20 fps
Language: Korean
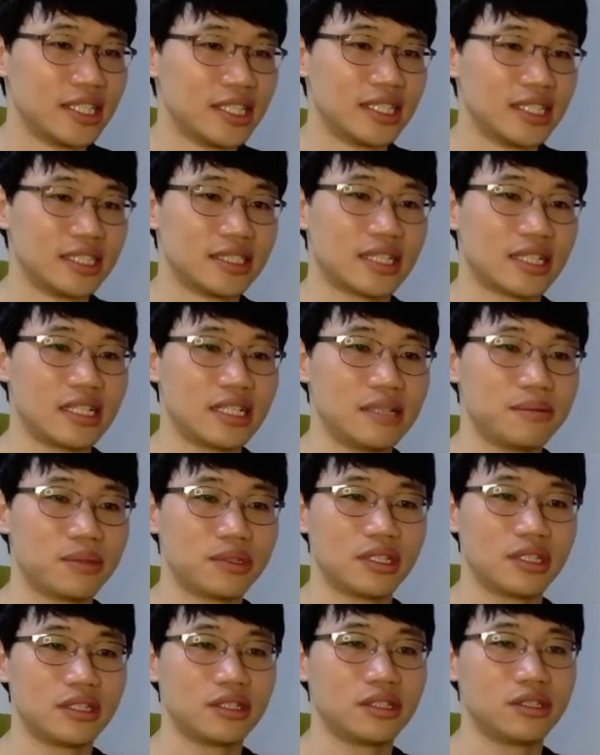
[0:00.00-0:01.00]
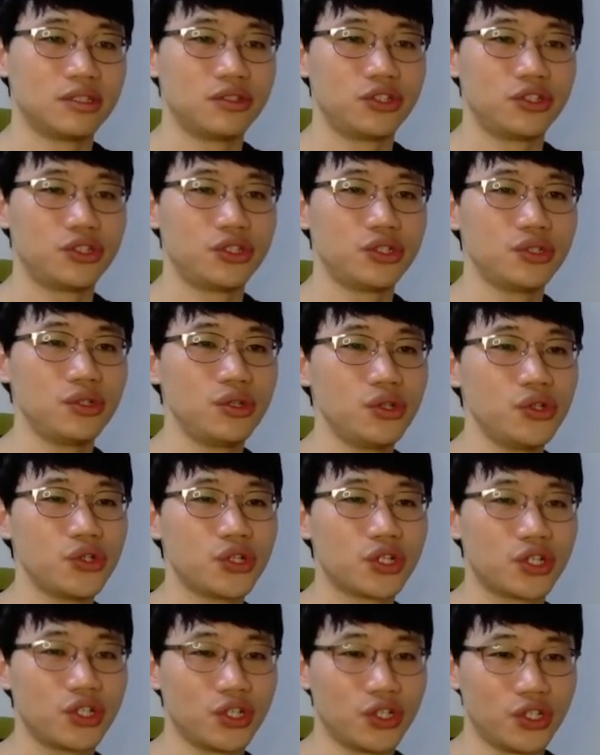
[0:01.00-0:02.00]
자, 이번에는 you look
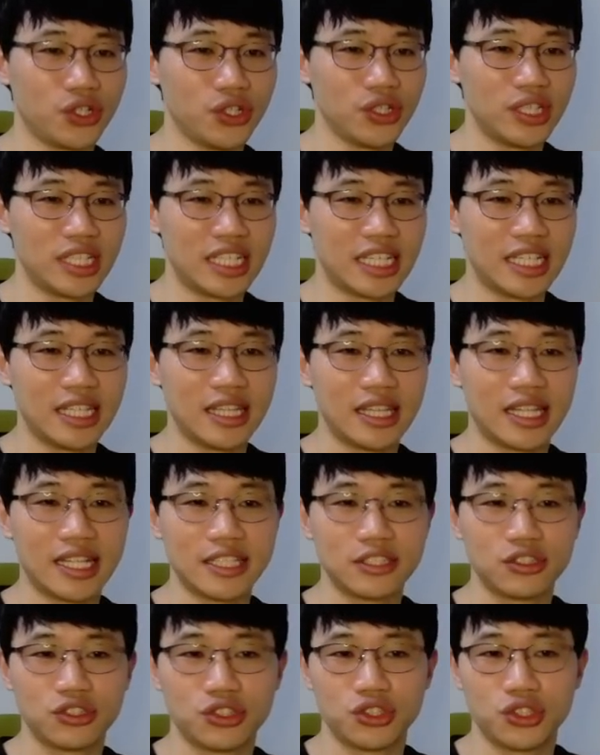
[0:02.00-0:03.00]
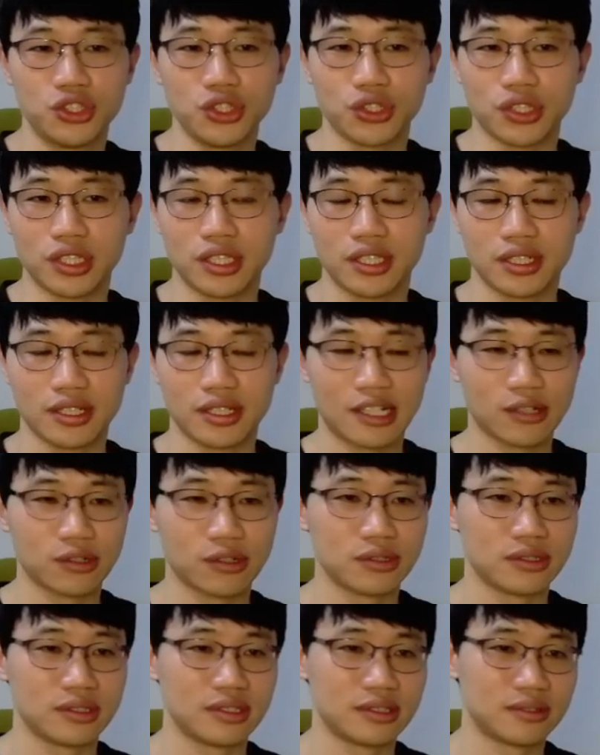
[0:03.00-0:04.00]
good in that suit 라고